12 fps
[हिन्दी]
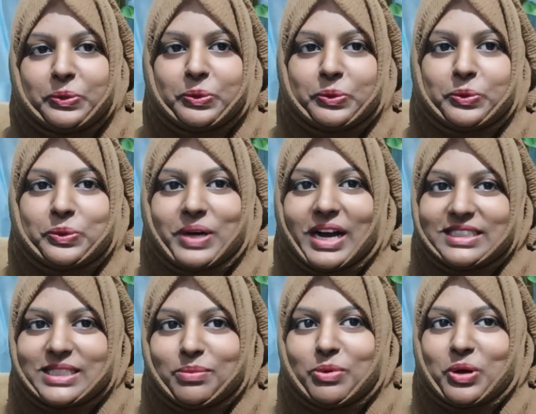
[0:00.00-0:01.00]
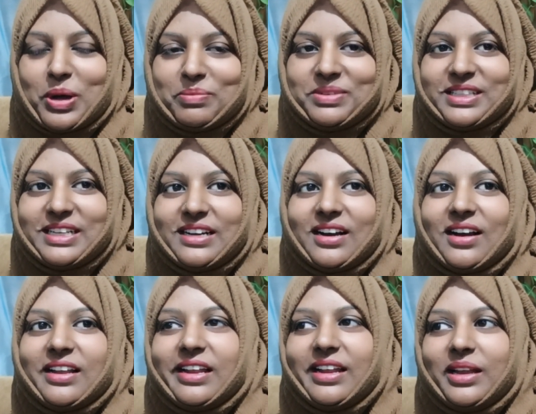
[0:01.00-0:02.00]
तो आज का ब्लॉग आपने देखा
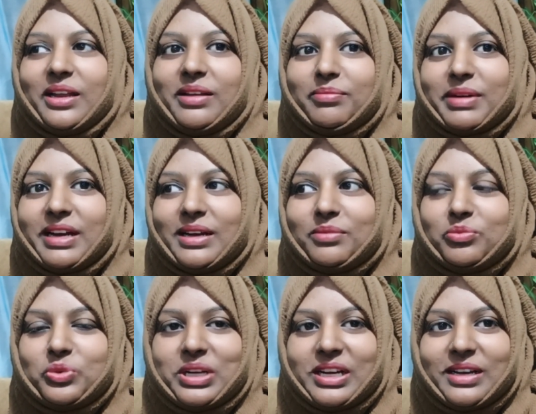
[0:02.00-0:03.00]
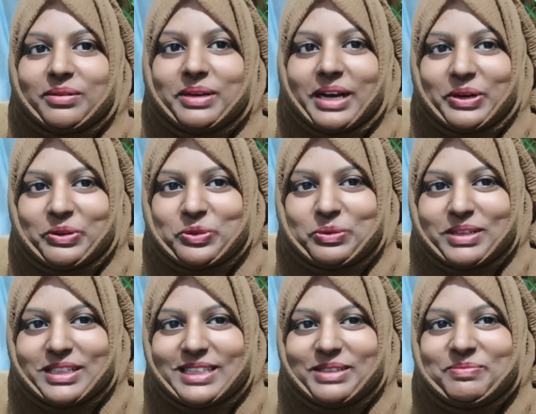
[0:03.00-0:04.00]
कि मैं पूरे घर को
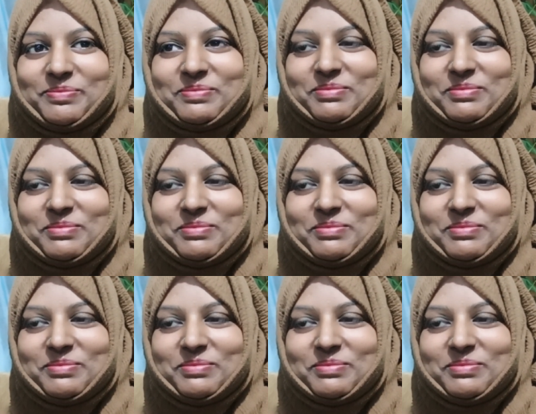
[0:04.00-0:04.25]
मतलब